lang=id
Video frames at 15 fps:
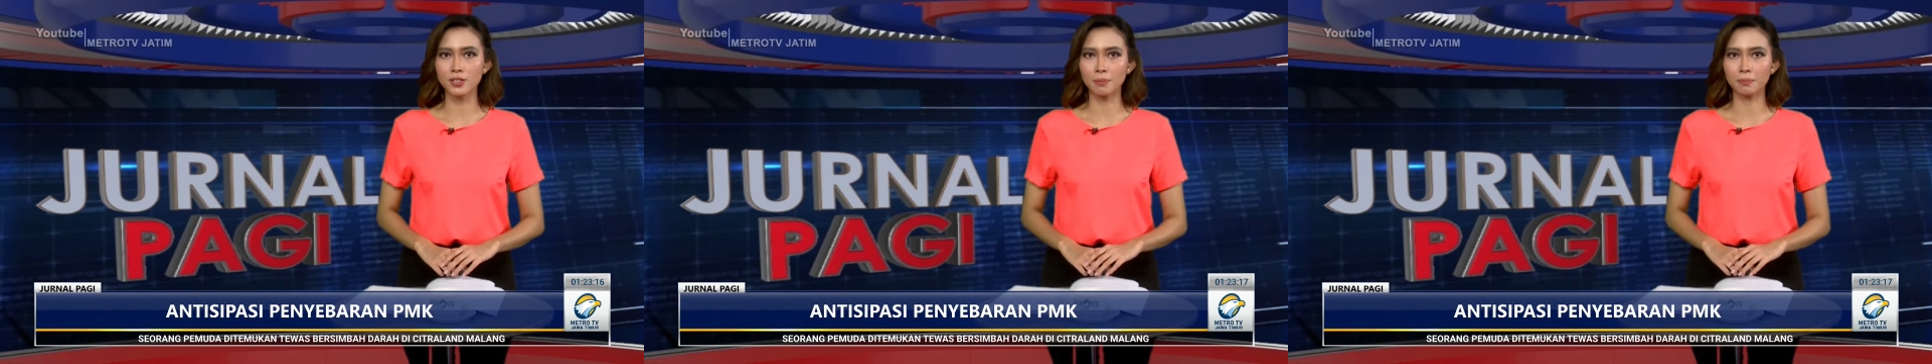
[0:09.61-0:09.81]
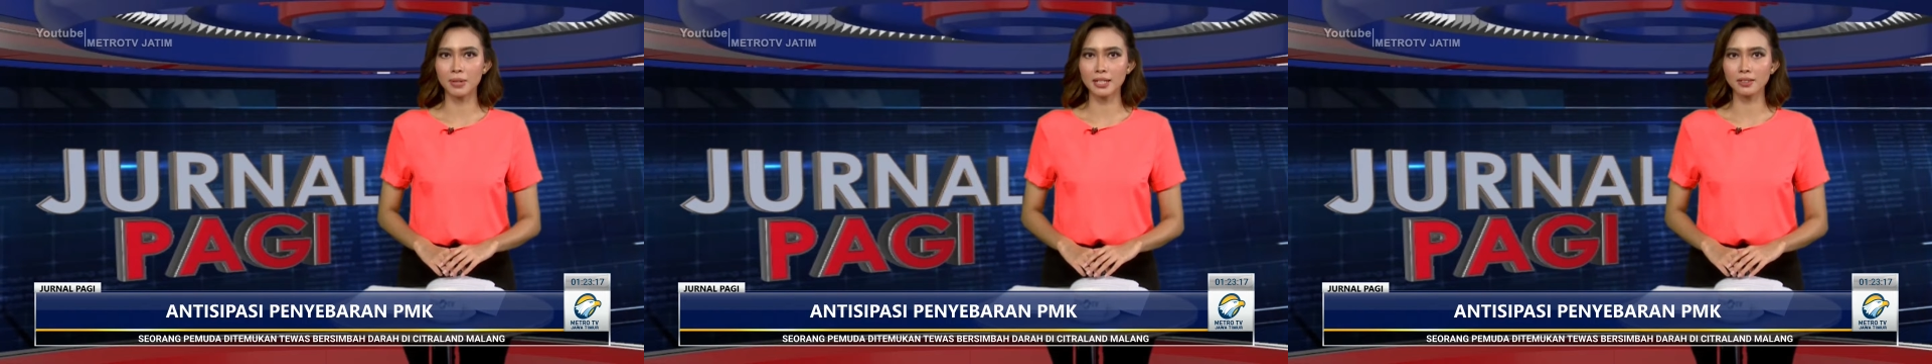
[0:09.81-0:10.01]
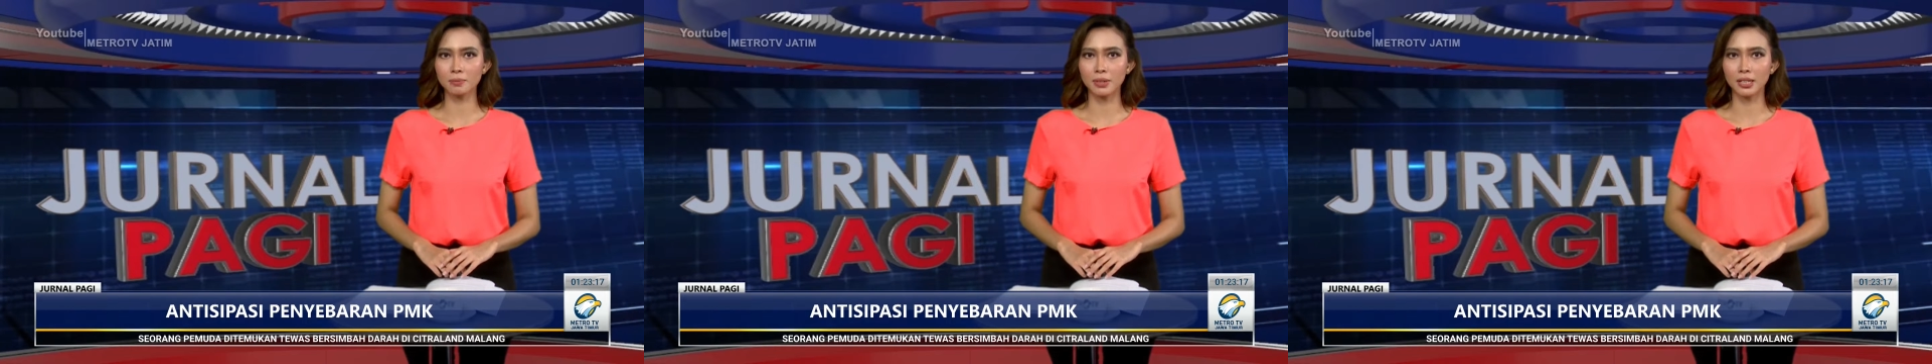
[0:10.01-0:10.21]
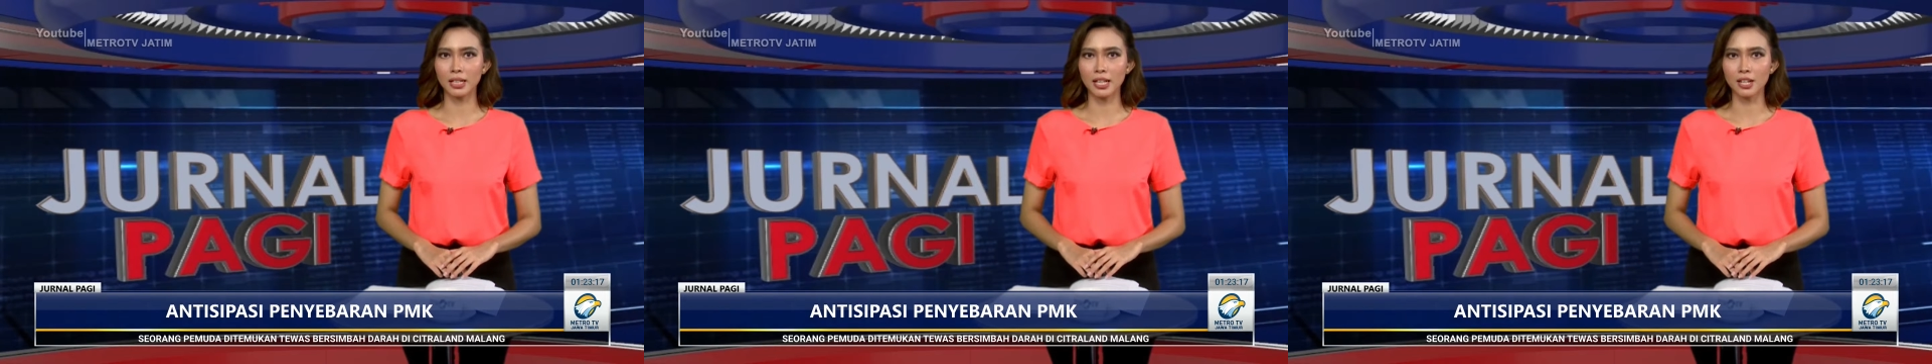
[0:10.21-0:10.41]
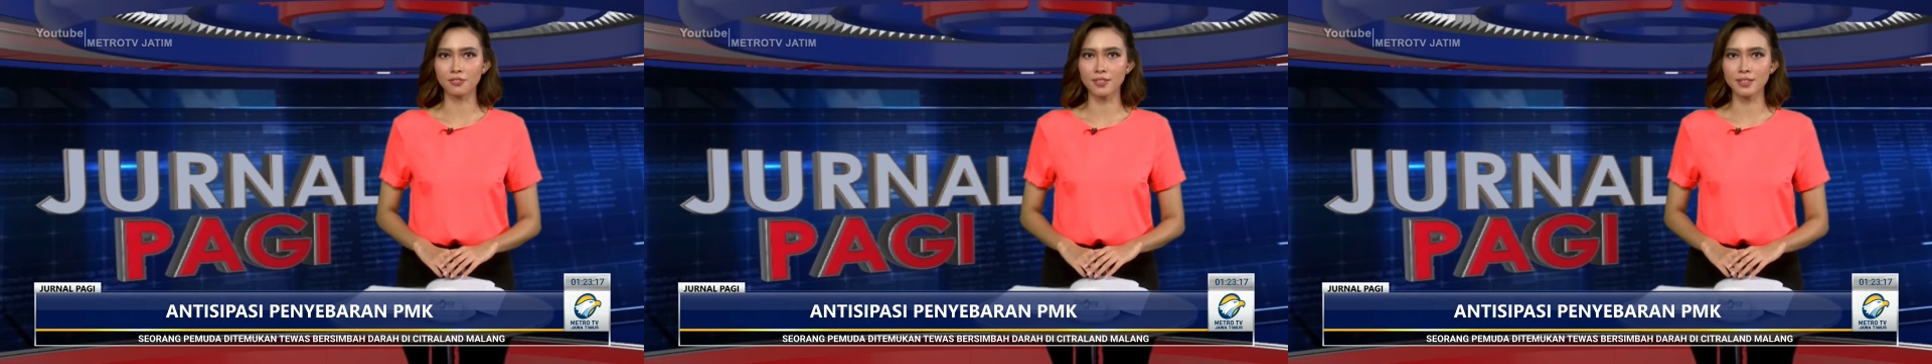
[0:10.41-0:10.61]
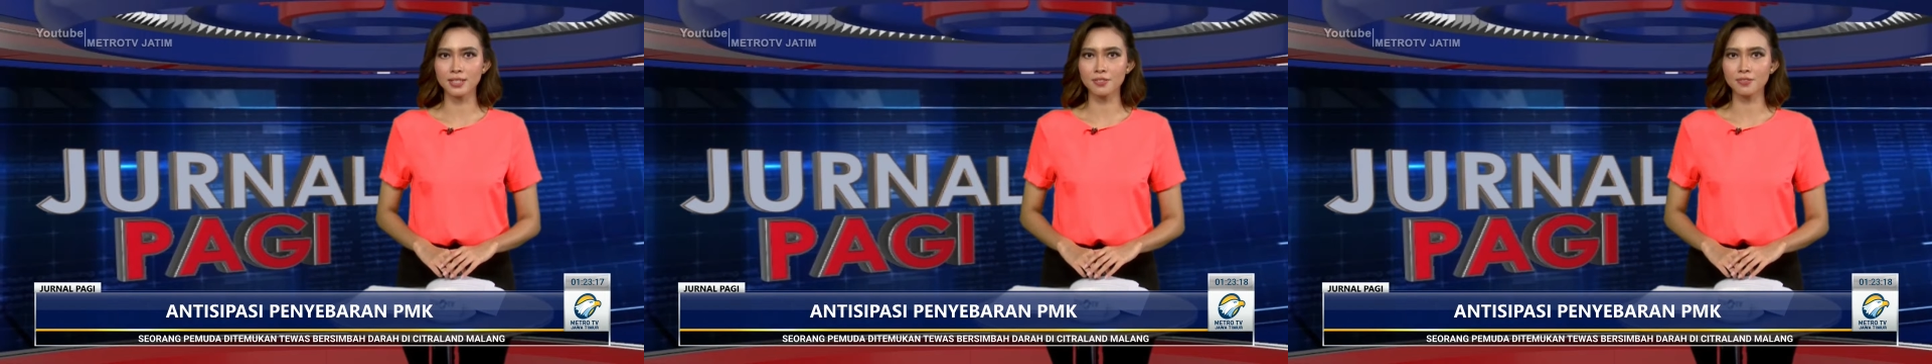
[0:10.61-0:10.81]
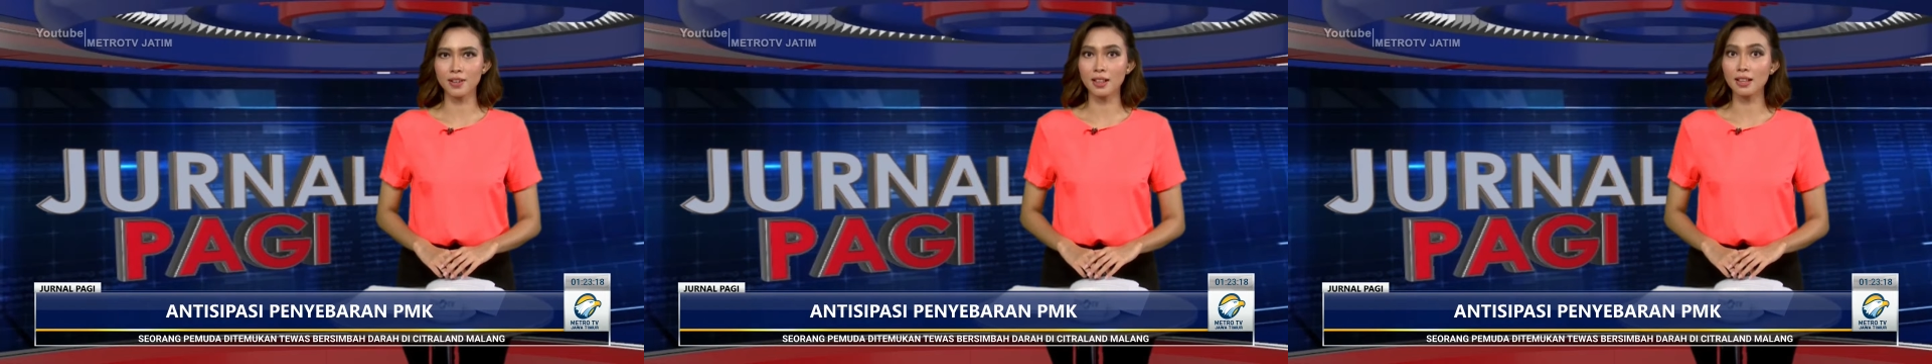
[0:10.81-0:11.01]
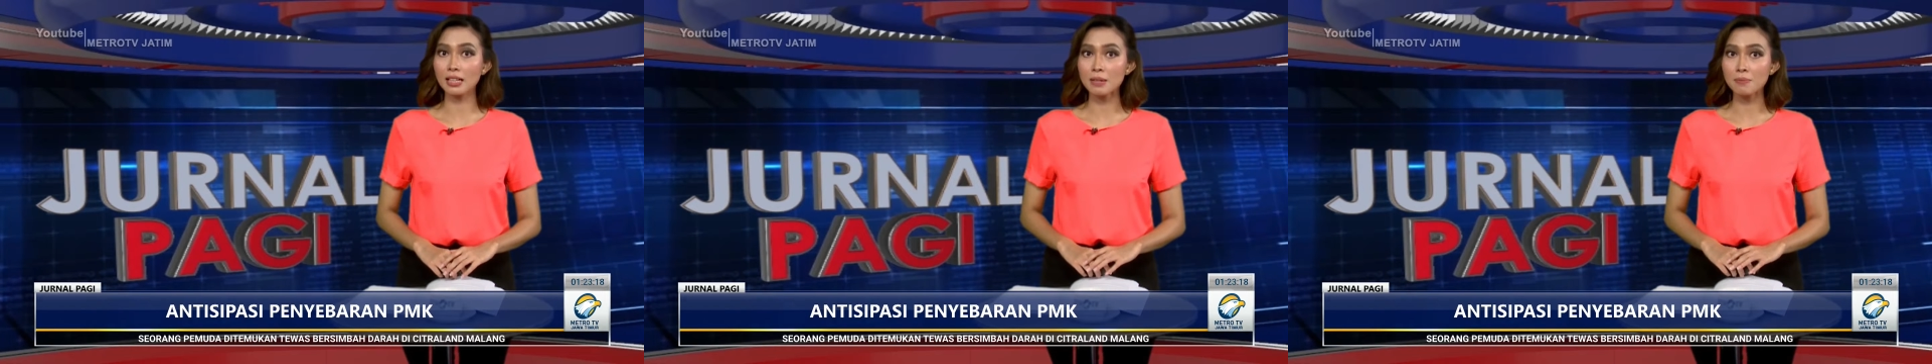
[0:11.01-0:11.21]
setempat menggelar
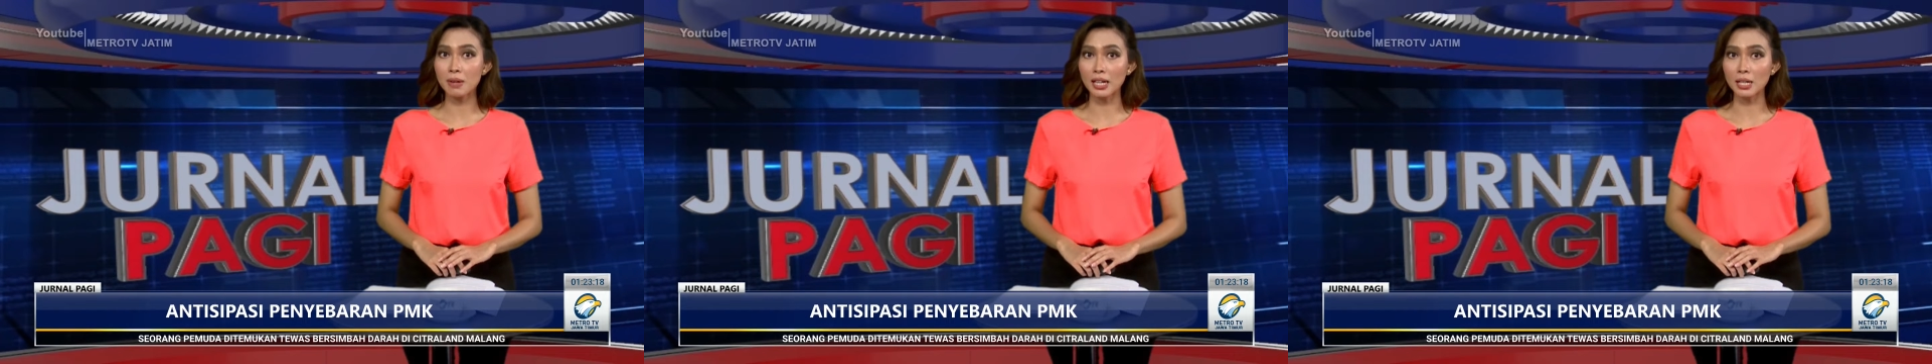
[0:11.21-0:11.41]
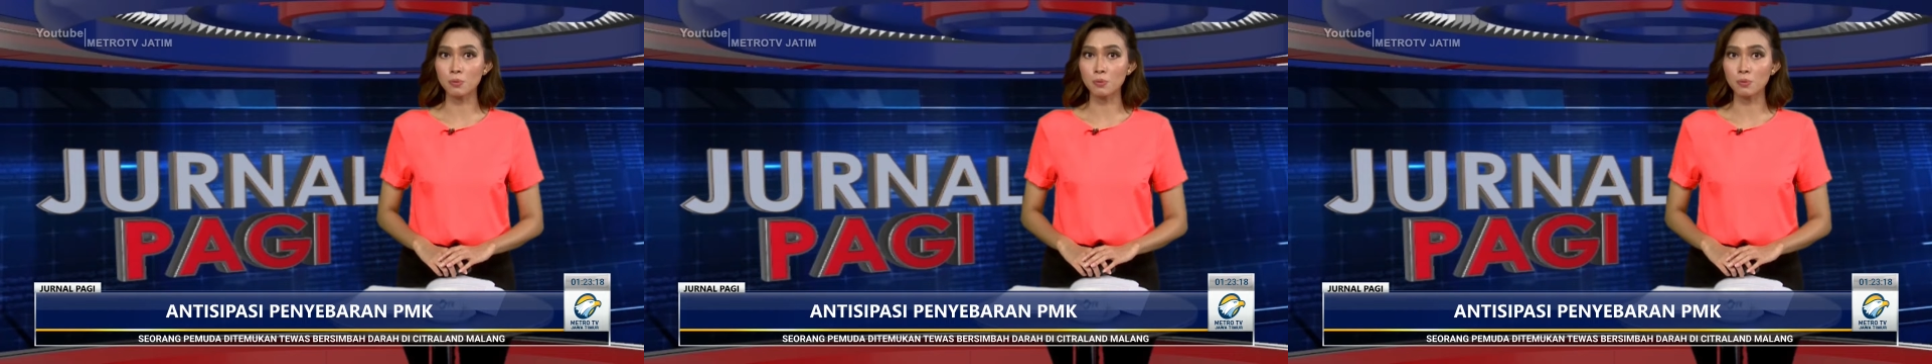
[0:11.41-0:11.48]
festival 5.000